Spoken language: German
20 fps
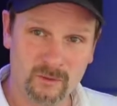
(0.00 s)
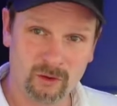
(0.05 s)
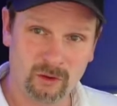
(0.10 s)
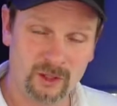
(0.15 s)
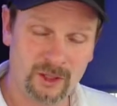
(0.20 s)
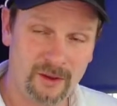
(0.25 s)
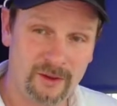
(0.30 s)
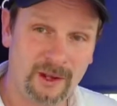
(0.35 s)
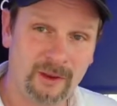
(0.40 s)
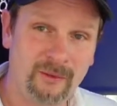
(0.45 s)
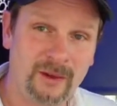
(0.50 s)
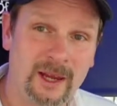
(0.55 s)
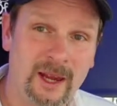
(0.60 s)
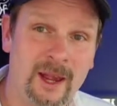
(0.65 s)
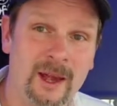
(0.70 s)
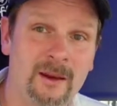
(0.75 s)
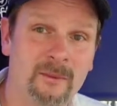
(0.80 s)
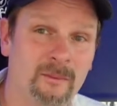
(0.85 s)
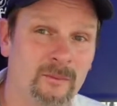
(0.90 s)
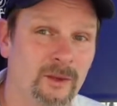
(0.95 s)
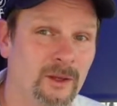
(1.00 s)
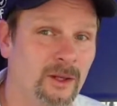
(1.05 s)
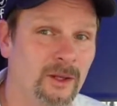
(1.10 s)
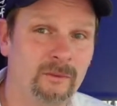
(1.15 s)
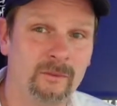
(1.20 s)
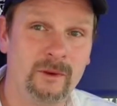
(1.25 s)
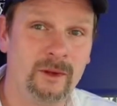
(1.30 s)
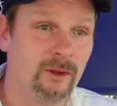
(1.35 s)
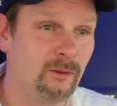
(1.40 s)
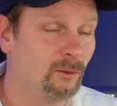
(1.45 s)
Schienenersatzverkehr,
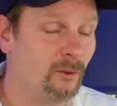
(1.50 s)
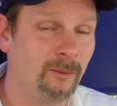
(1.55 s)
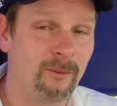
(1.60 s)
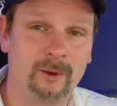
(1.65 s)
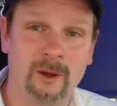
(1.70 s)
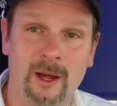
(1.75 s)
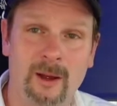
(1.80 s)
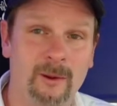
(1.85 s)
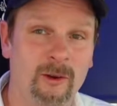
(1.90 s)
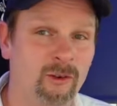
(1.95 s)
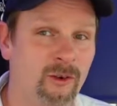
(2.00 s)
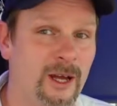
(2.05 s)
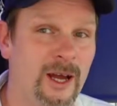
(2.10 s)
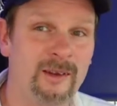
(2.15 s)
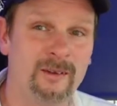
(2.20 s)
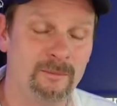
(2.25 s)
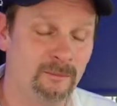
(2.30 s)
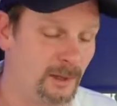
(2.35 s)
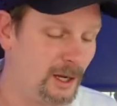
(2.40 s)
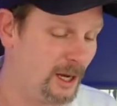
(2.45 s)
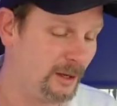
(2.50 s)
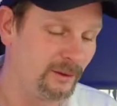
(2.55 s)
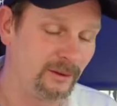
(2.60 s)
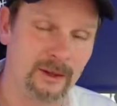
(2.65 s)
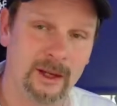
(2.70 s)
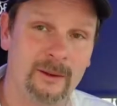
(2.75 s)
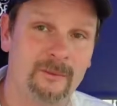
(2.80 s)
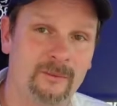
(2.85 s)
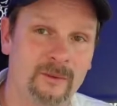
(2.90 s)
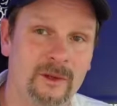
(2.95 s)
irgendwie, ob Trauer Straßenbahn,
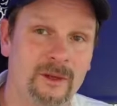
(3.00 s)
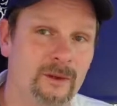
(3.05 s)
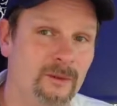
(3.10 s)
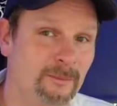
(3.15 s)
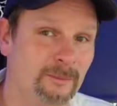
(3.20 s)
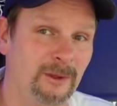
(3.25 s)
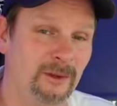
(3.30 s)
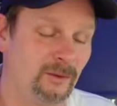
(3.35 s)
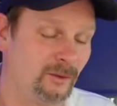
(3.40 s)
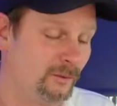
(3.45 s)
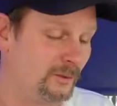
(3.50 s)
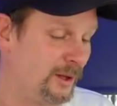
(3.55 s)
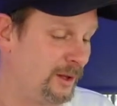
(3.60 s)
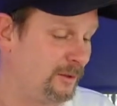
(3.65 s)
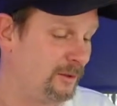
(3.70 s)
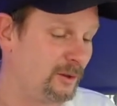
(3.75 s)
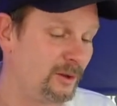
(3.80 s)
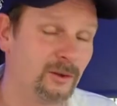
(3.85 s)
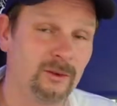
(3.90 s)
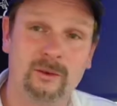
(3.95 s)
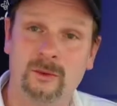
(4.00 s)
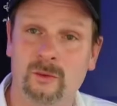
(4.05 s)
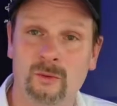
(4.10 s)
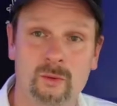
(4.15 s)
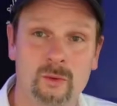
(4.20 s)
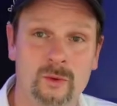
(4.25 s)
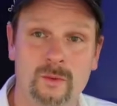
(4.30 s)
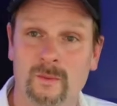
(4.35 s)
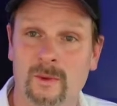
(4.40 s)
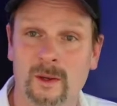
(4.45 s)
Tram, ja, ne, beziehungsweise
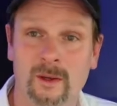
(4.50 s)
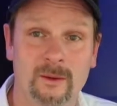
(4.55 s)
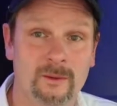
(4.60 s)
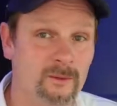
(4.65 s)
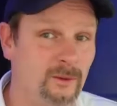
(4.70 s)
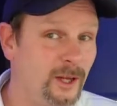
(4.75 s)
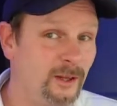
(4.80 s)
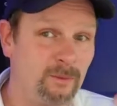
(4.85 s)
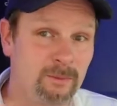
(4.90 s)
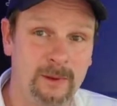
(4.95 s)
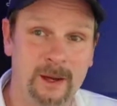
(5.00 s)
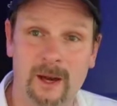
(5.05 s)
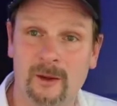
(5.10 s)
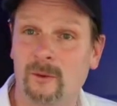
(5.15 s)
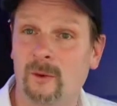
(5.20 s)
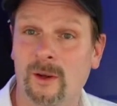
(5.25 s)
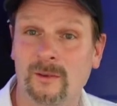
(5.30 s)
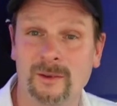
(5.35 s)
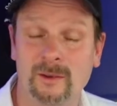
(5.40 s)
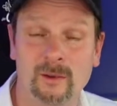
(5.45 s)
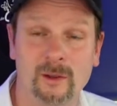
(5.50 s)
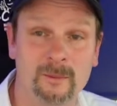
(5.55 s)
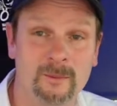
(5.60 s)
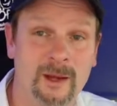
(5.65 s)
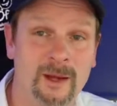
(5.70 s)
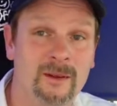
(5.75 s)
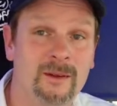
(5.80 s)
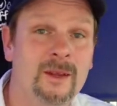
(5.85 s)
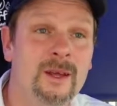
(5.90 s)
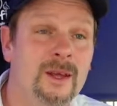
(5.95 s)
Zug, ja, ne, S-Bahn oder was auch
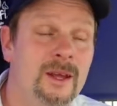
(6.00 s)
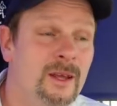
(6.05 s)
immer,